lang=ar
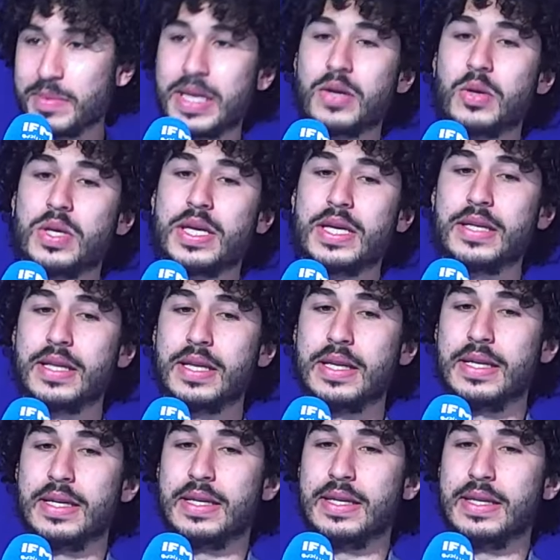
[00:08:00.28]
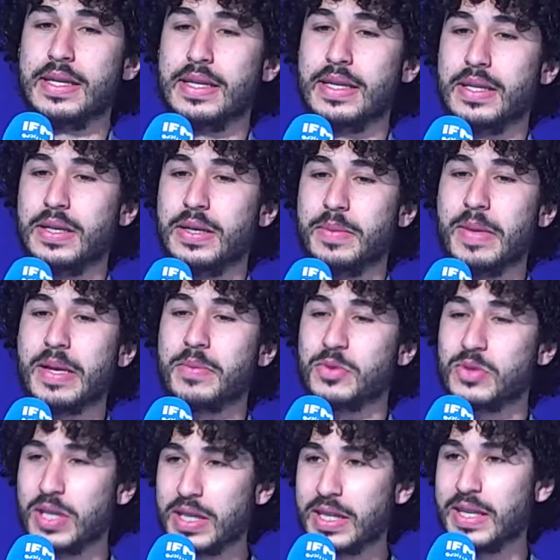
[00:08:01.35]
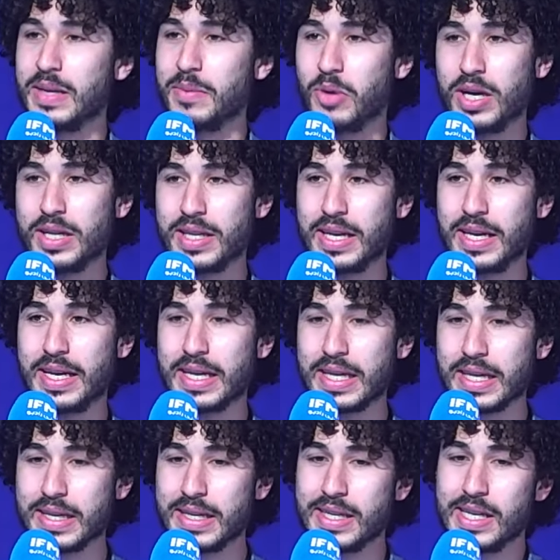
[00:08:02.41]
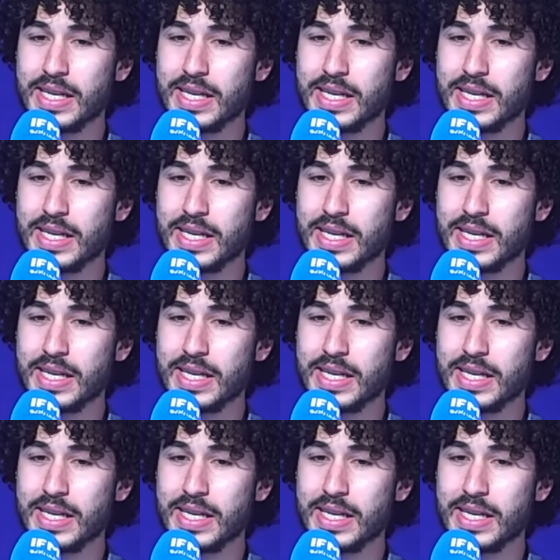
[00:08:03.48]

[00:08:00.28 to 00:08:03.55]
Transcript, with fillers: نتاعي وحكايه آه، يعني وصلت للمعادله هيك